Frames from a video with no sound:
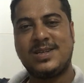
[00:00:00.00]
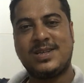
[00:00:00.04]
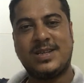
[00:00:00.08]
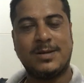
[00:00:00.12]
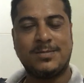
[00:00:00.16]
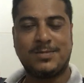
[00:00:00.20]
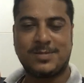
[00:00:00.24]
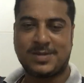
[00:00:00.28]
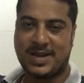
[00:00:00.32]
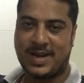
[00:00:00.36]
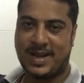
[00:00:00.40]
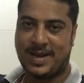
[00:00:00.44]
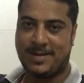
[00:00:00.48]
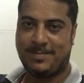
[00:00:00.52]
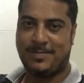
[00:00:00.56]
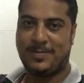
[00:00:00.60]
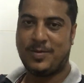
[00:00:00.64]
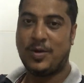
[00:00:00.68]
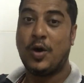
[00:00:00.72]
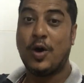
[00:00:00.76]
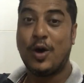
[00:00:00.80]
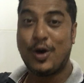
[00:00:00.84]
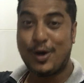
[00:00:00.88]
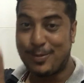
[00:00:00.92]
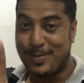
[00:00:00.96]

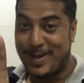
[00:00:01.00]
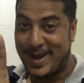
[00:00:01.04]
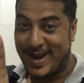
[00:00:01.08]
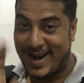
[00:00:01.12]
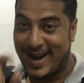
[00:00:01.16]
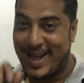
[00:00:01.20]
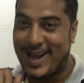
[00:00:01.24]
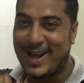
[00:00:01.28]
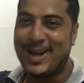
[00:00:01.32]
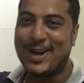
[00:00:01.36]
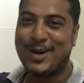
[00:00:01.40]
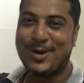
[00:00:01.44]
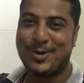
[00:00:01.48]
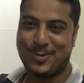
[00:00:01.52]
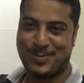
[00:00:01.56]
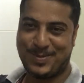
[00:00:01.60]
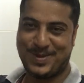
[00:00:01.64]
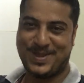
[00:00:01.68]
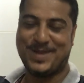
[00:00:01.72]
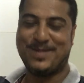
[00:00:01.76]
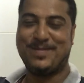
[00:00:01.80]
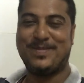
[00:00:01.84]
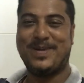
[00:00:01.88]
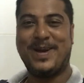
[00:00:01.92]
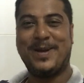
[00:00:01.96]
सब्सक्राइब और बेल आइकन को
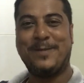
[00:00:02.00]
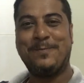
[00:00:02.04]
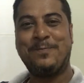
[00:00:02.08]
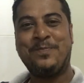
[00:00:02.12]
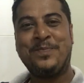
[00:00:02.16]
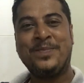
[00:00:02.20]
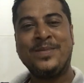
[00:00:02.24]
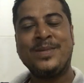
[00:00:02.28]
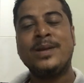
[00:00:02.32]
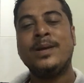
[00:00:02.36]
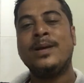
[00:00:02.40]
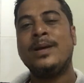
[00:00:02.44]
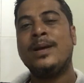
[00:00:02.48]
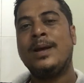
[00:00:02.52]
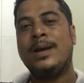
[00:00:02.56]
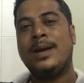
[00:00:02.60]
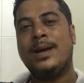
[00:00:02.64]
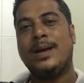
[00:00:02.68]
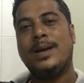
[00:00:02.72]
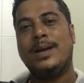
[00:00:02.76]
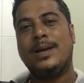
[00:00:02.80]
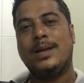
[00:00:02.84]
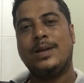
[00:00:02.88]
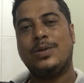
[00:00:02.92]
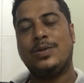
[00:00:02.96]
भी दबाएं
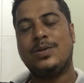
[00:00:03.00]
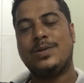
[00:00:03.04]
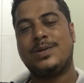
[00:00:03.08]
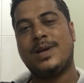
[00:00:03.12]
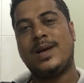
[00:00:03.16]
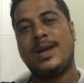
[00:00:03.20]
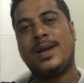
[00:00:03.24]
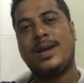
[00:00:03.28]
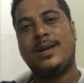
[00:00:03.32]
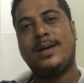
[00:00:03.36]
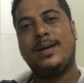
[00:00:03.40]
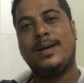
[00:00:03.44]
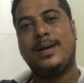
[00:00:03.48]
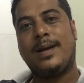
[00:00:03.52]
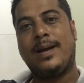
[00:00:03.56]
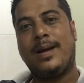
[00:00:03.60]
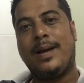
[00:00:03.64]
तो सर